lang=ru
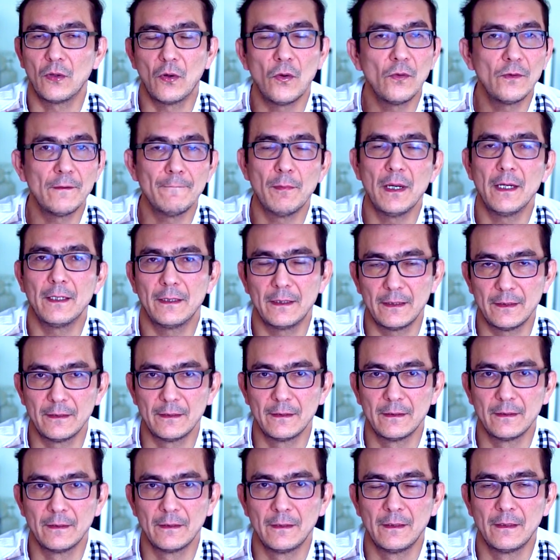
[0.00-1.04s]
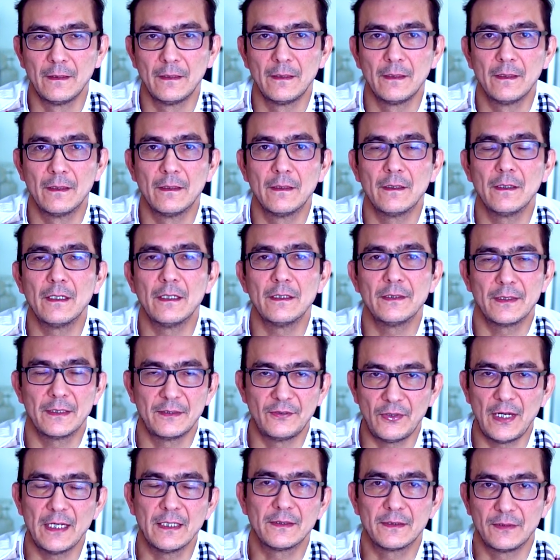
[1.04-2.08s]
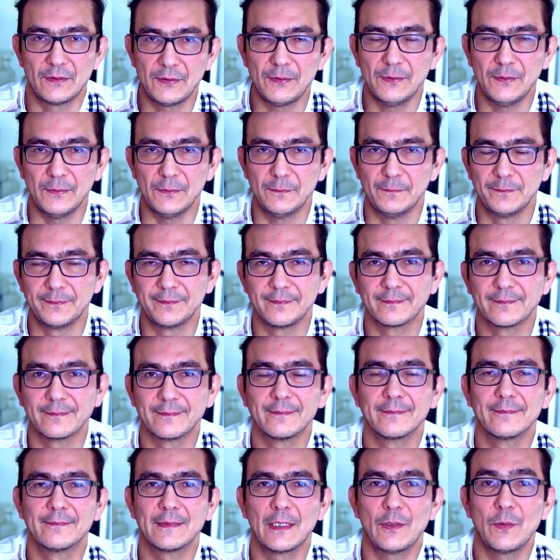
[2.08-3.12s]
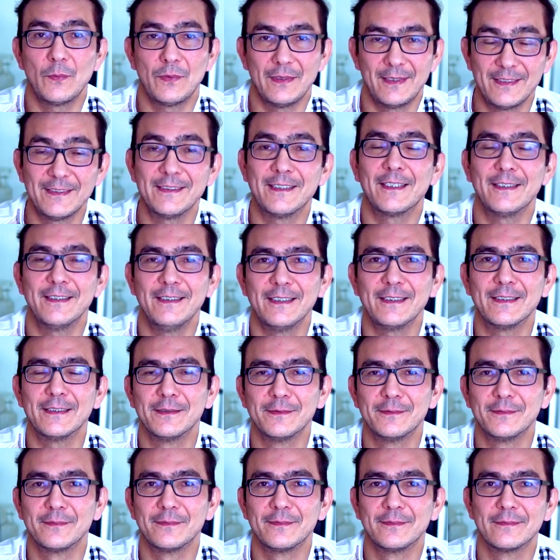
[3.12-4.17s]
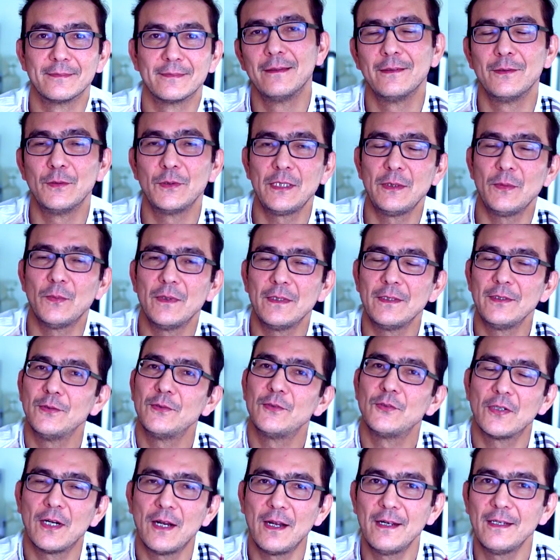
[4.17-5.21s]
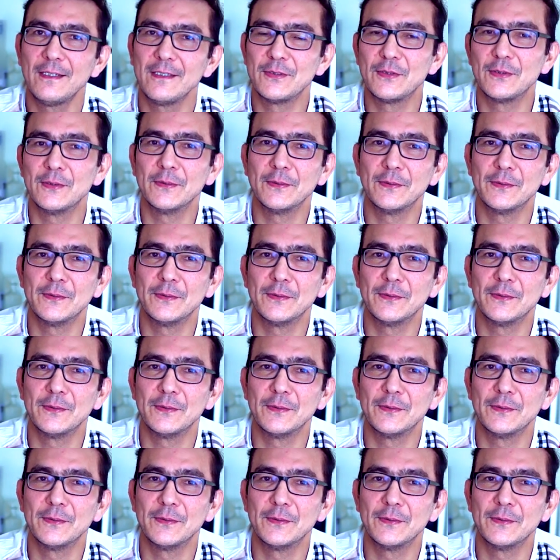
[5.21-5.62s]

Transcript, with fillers: За счет увеличения движения объема крови по всему телу.